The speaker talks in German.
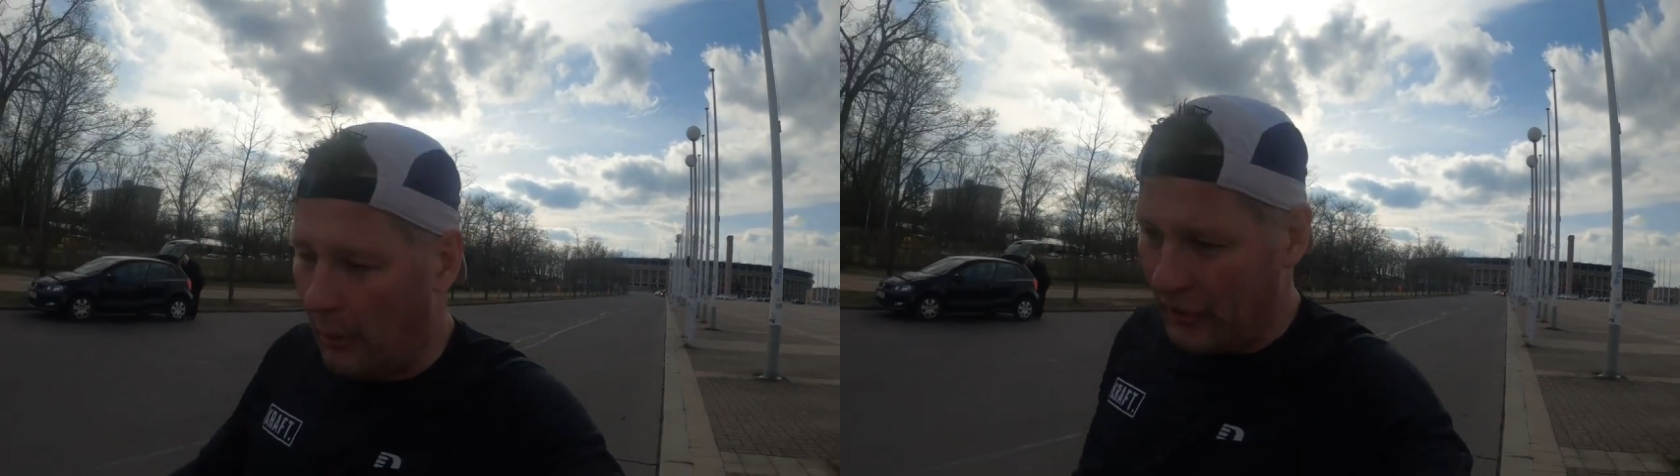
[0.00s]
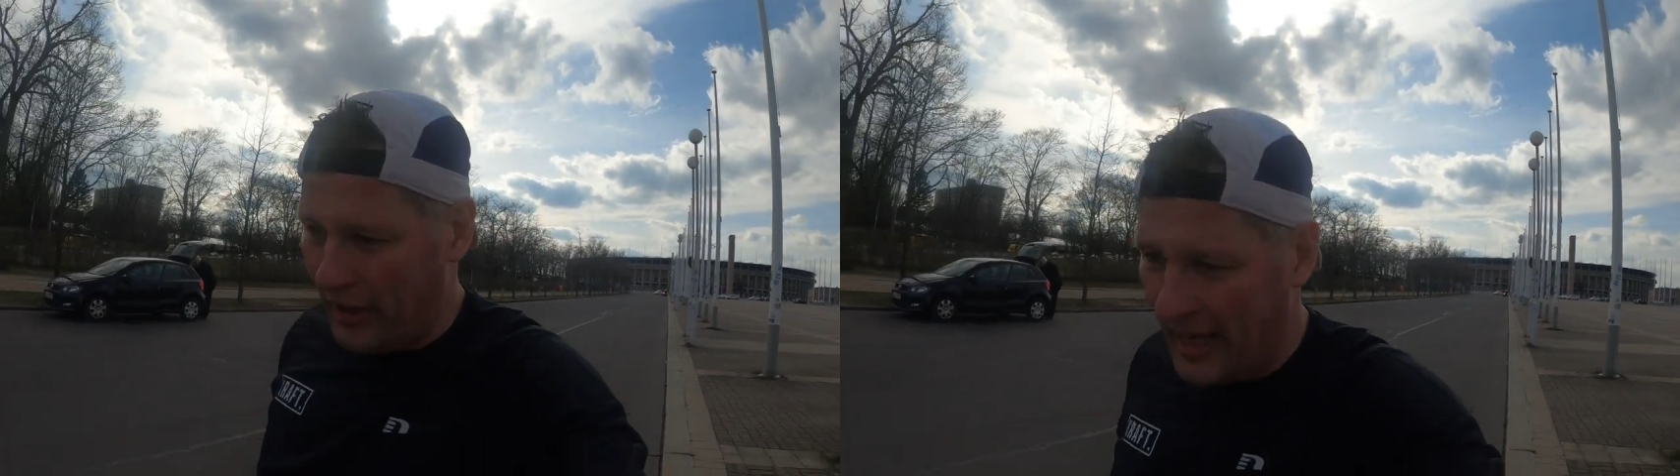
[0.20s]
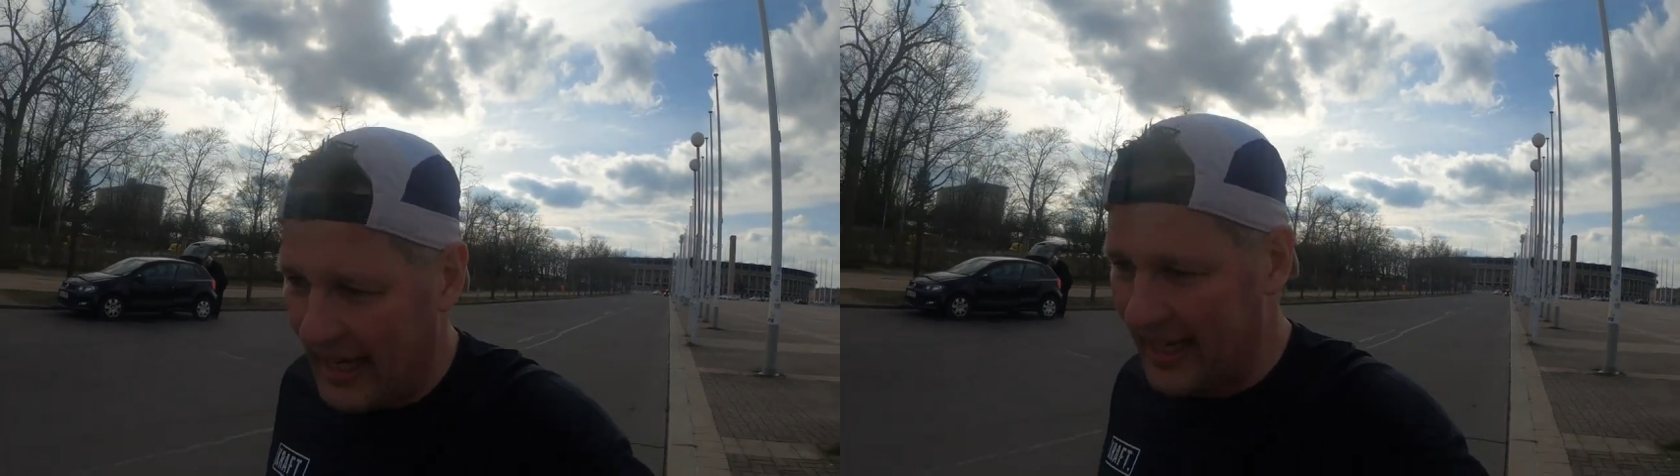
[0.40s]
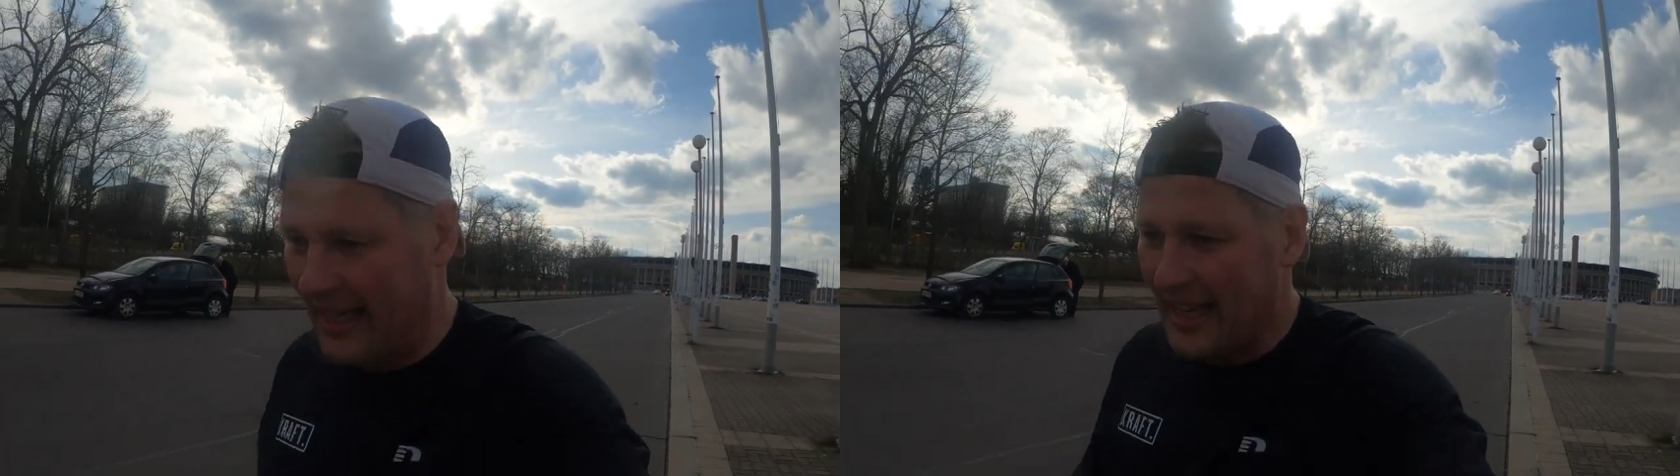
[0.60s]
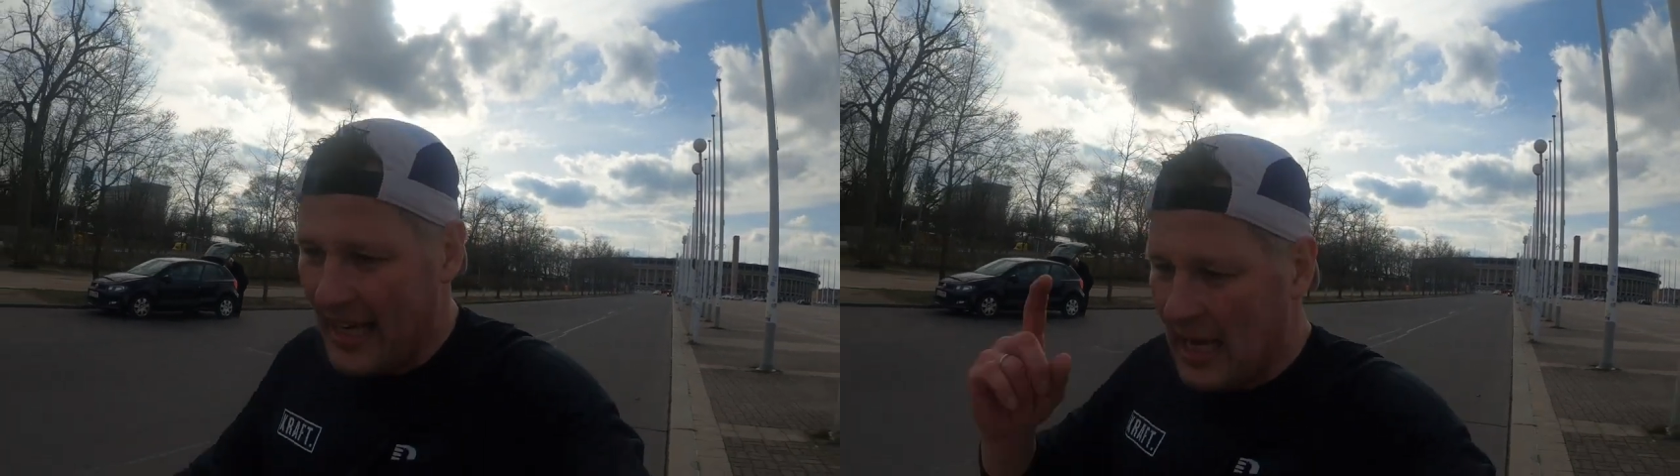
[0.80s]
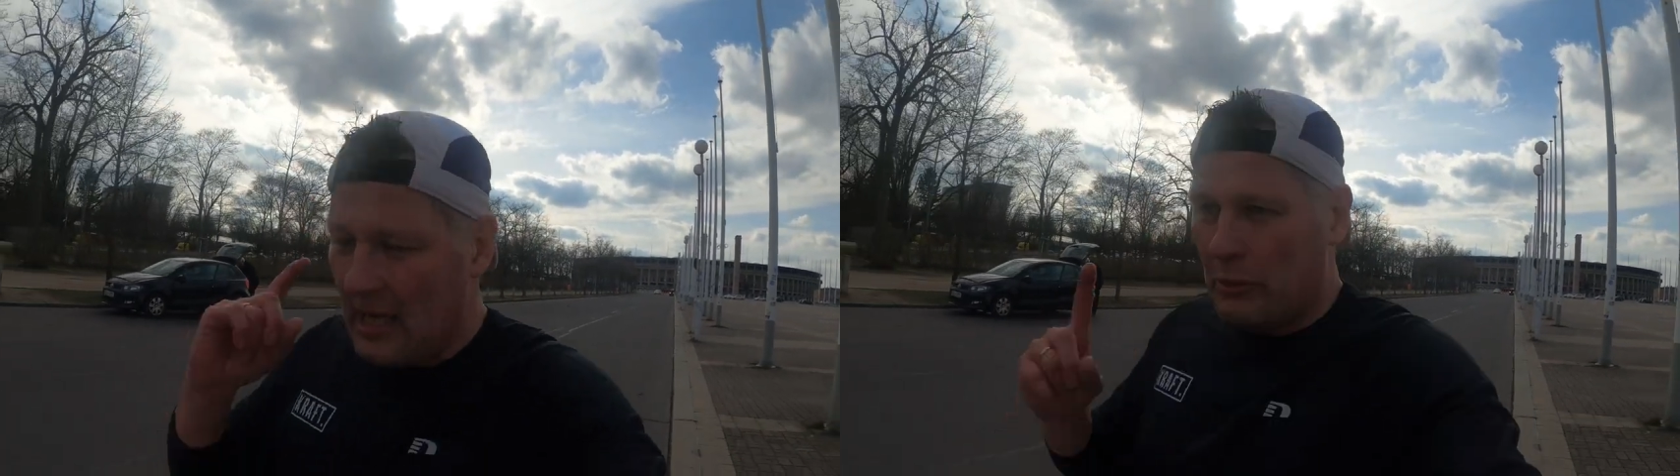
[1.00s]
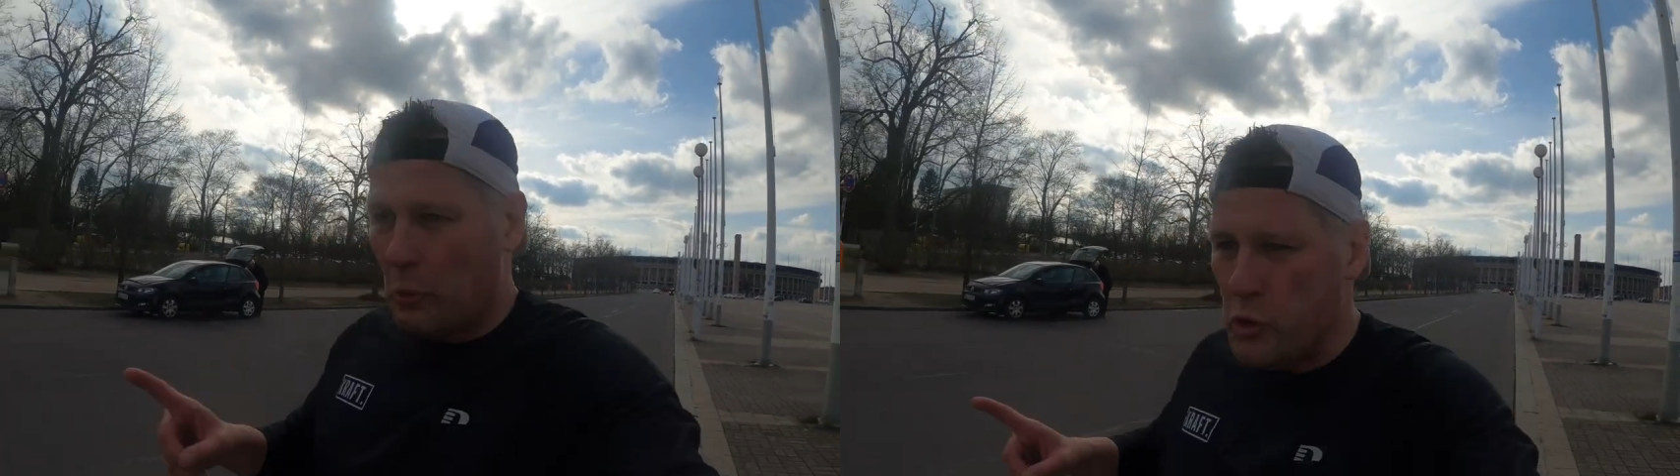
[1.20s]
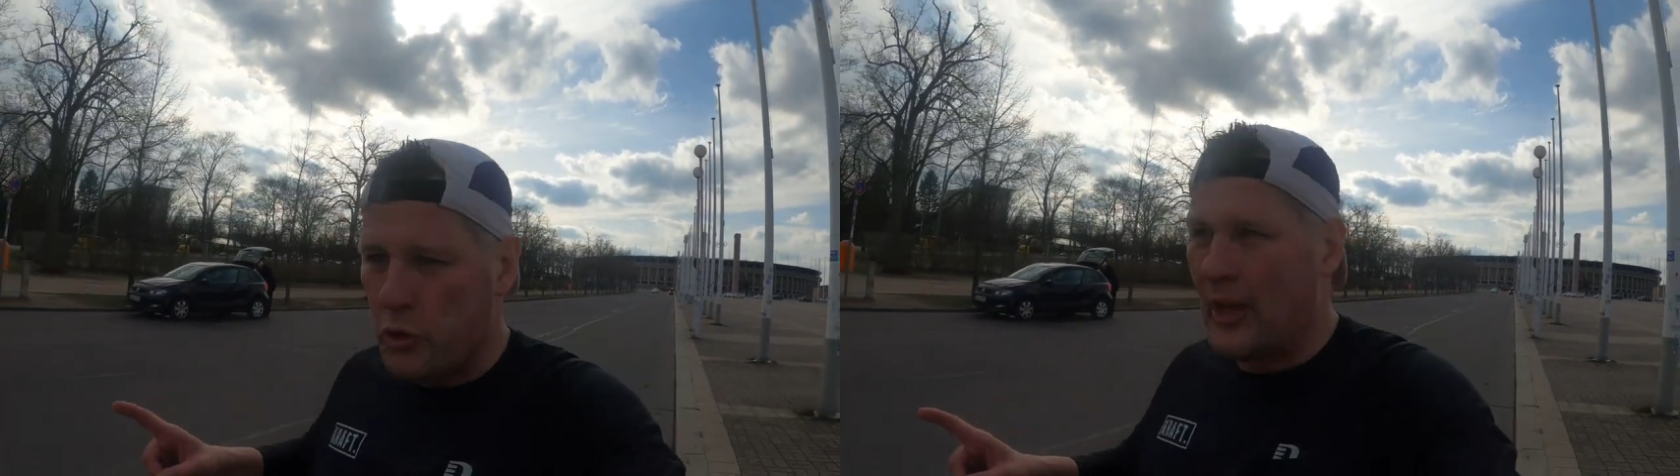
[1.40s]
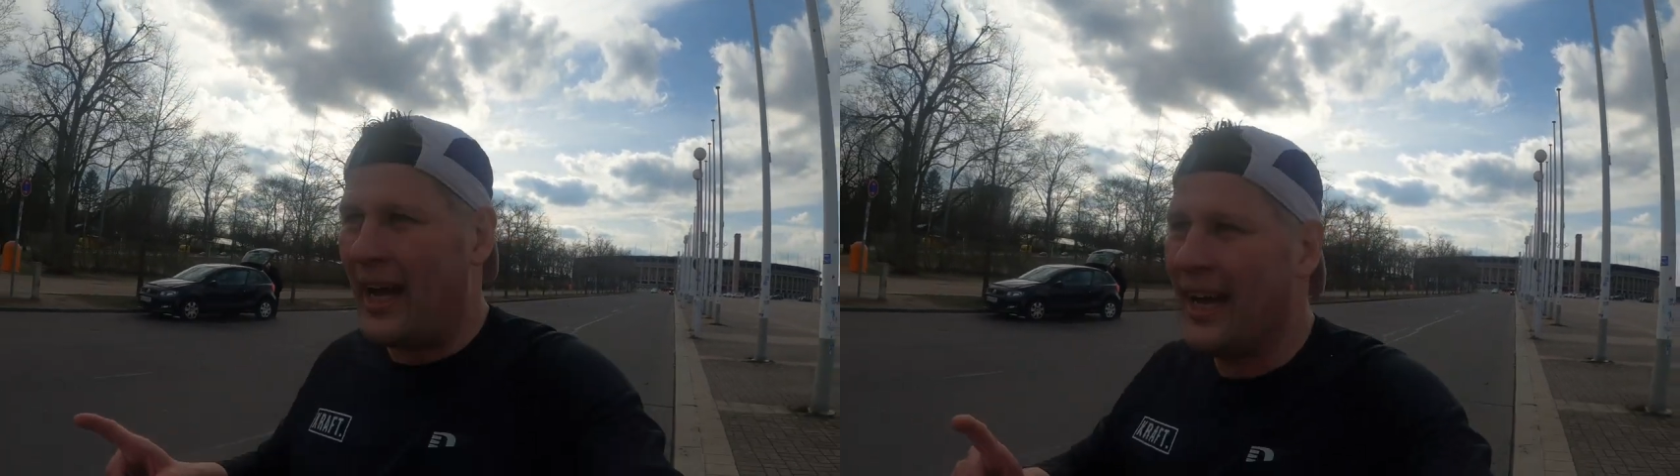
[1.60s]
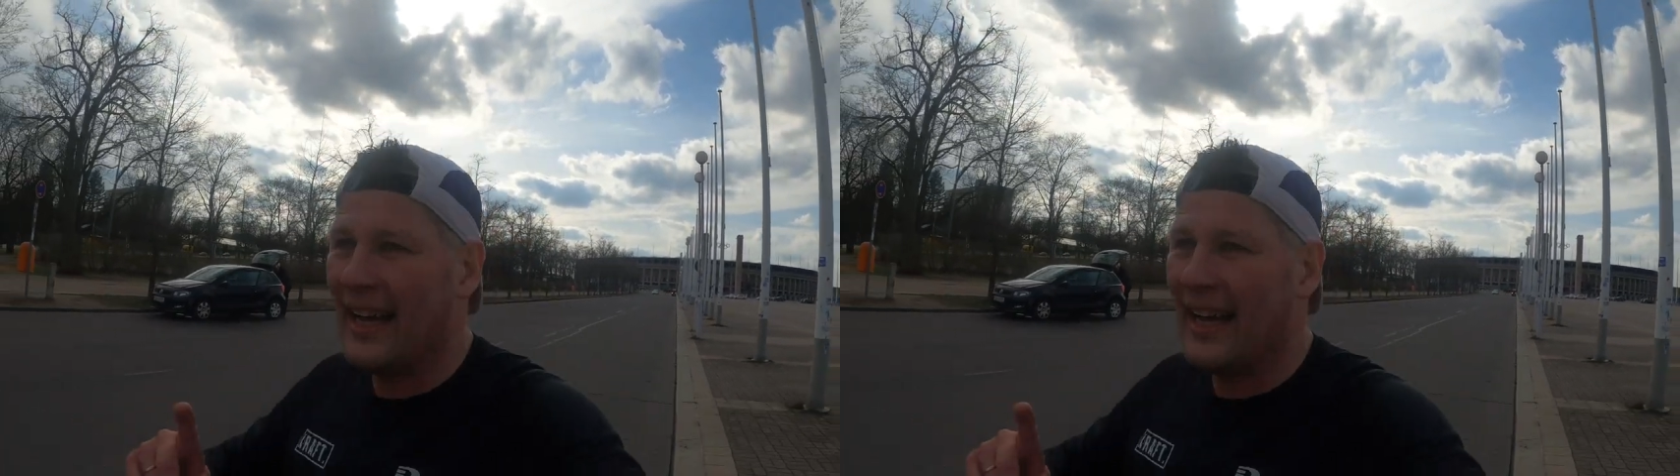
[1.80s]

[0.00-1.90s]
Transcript: Hause, duschen,